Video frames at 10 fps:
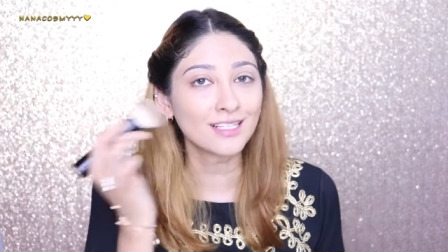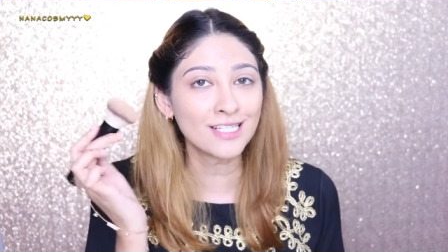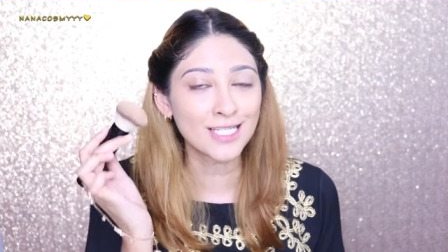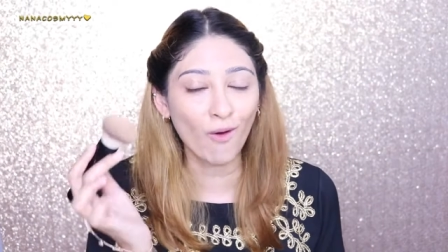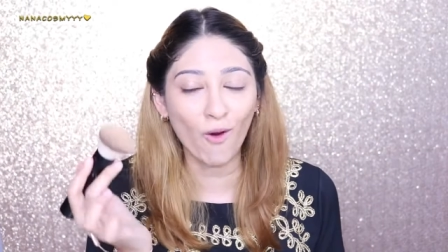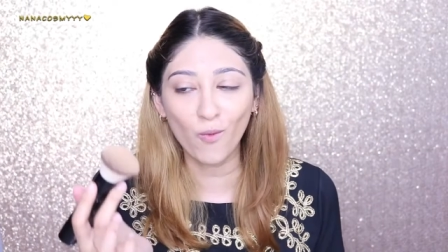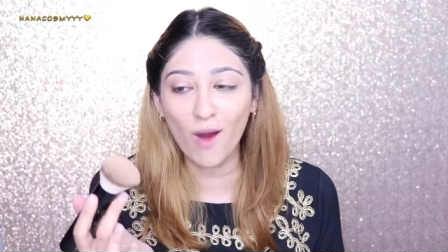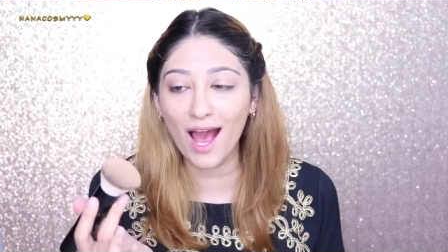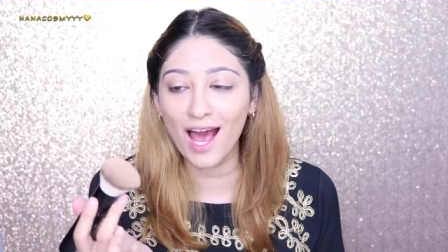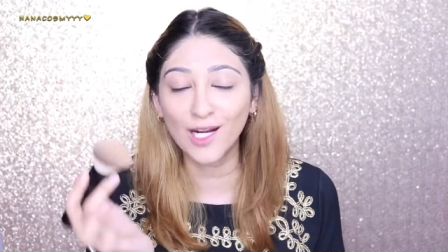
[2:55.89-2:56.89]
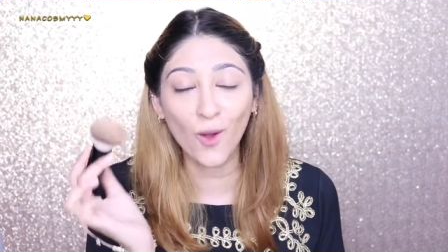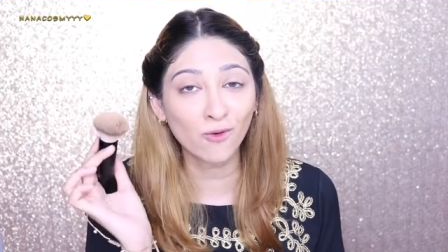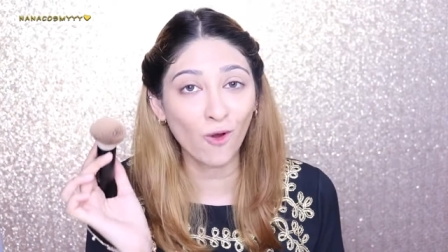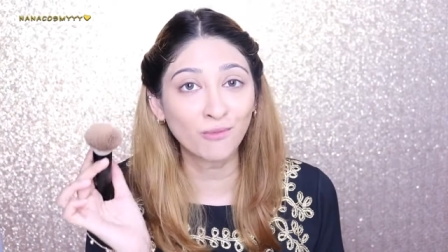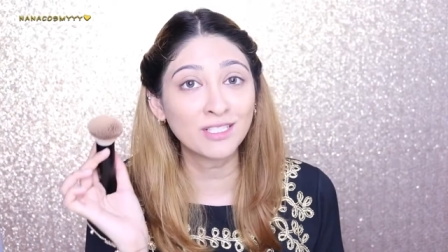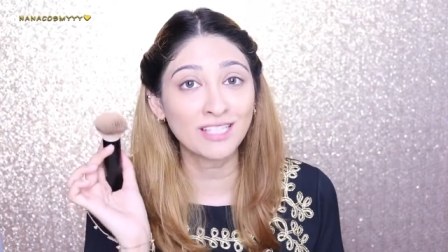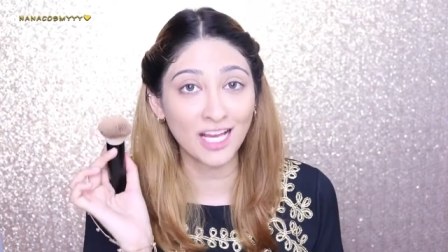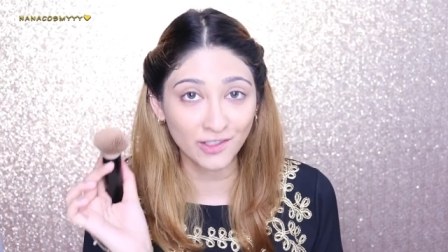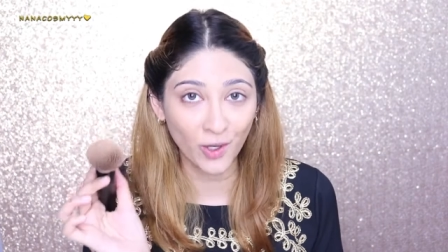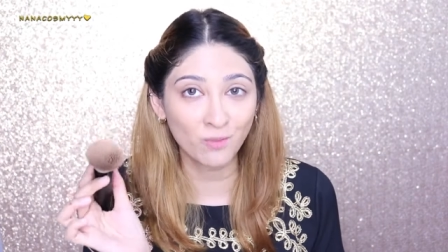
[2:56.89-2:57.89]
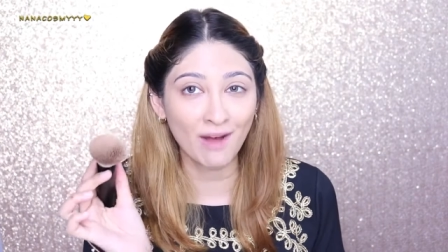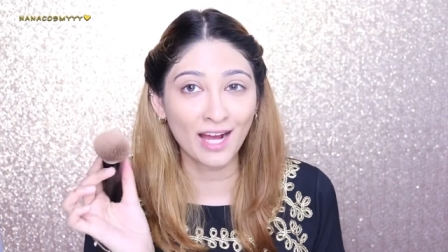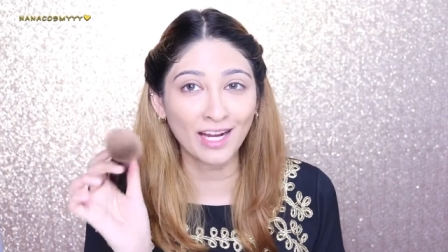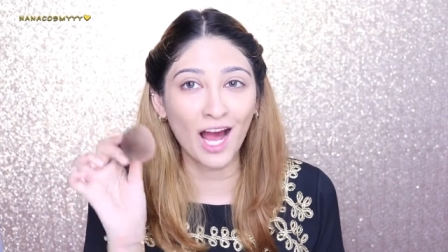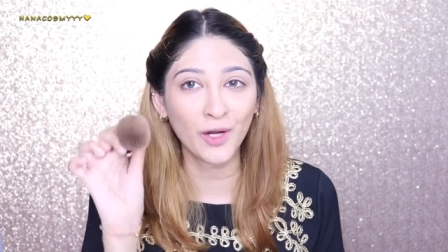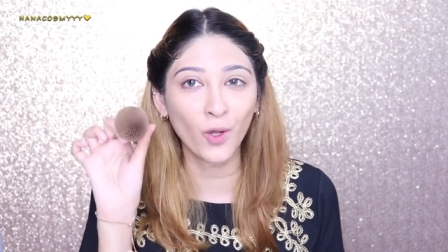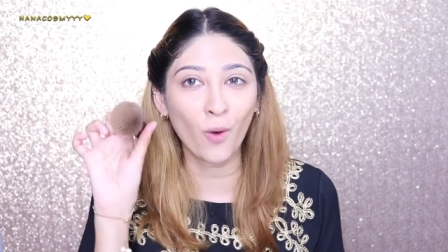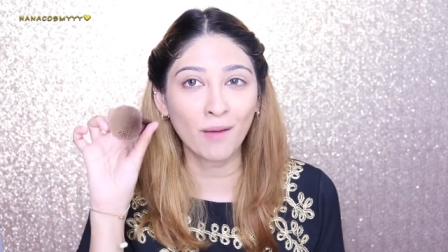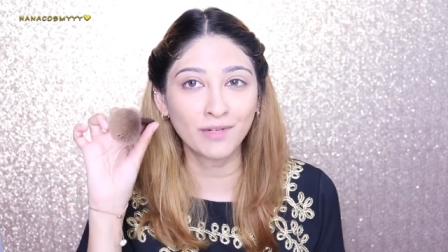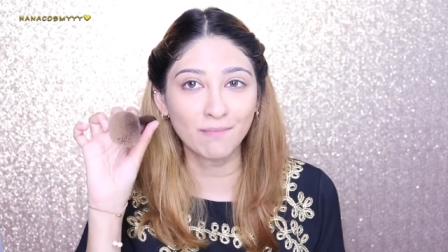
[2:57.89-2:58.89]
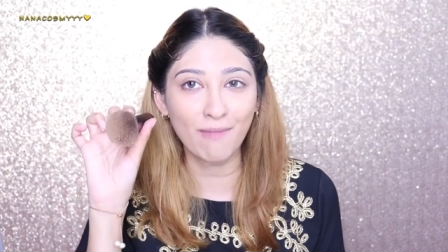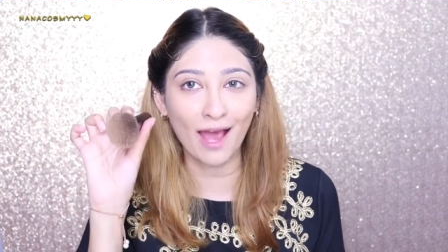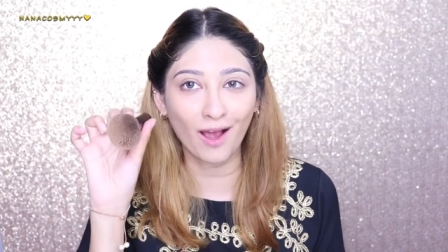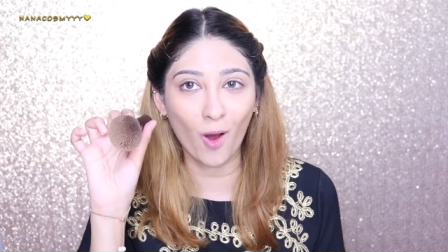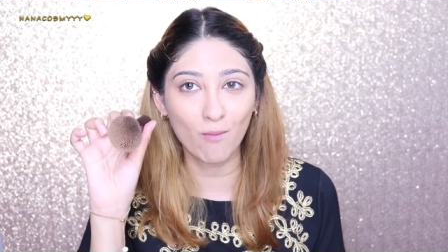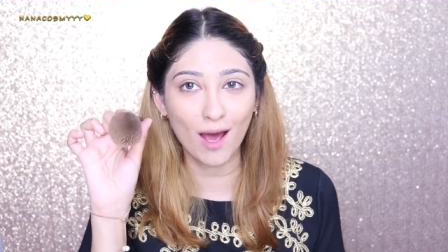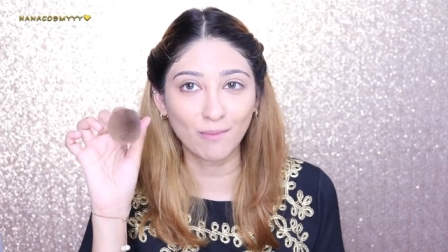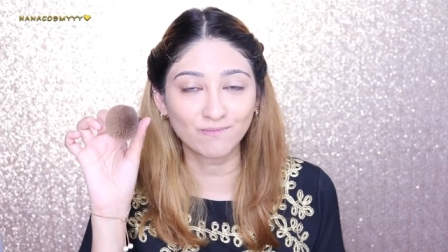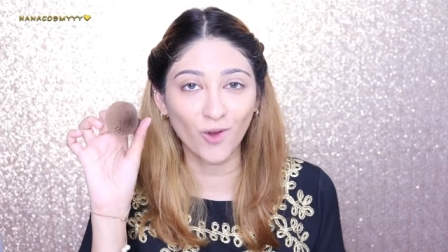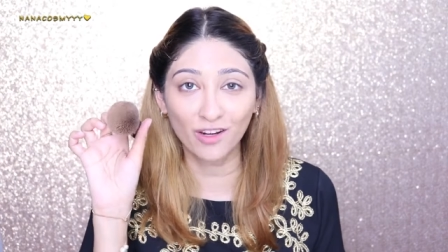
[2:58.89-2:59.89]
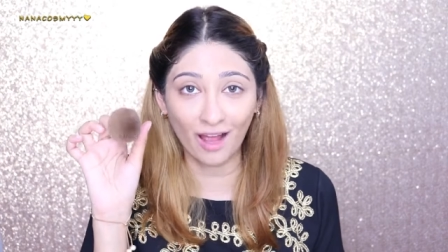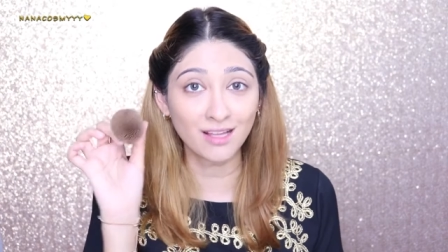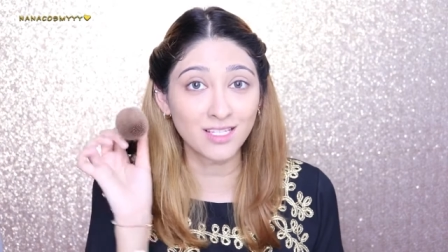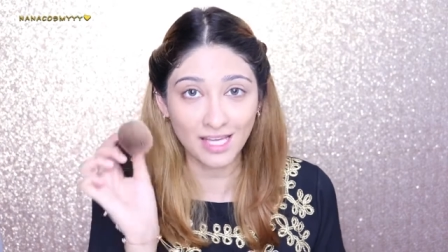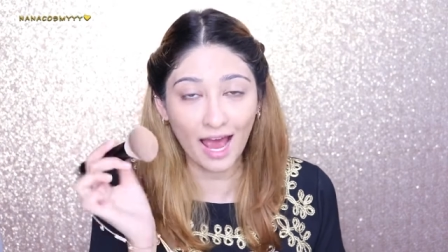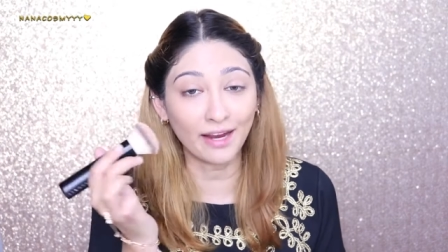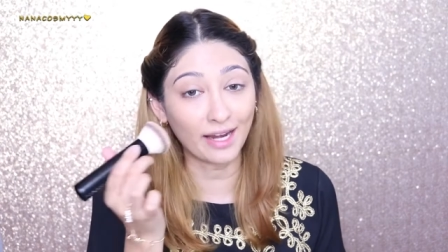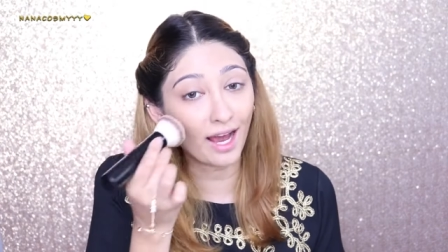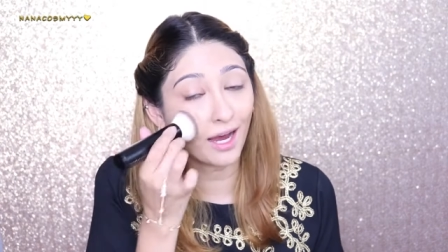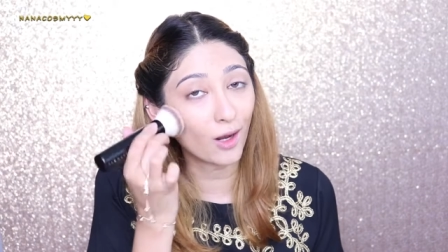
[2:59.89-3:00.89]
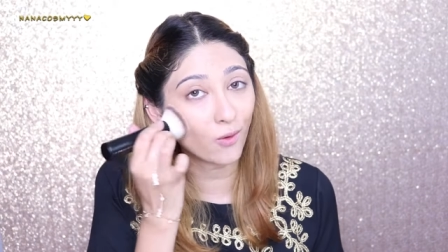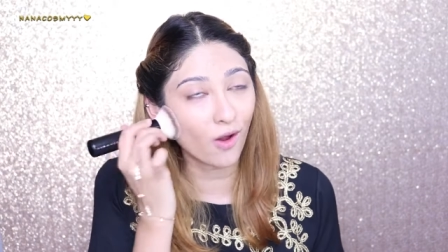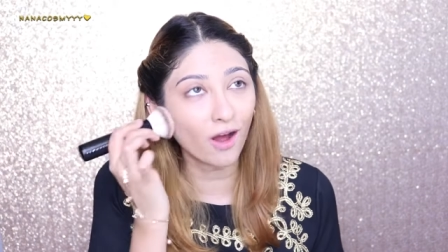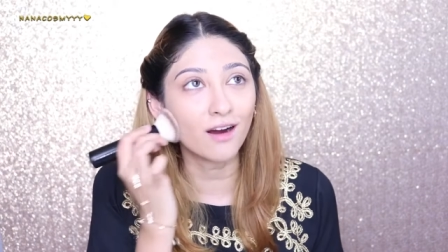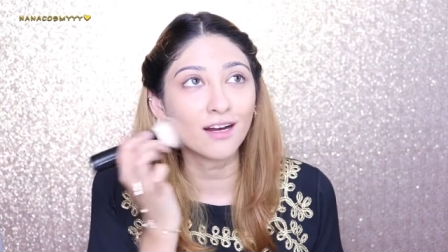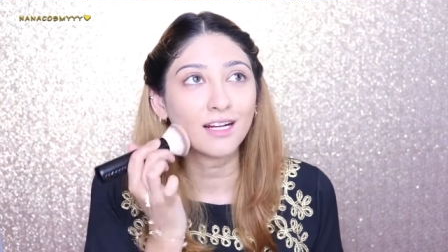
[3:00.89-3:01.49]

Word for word: คือจะบอกว่าลงรองพื้นได้เร็วมากนะคะ ด้วยความที่แปรงเขาแบบค่อนข้างจะใหญ่นะคะ แล้วก็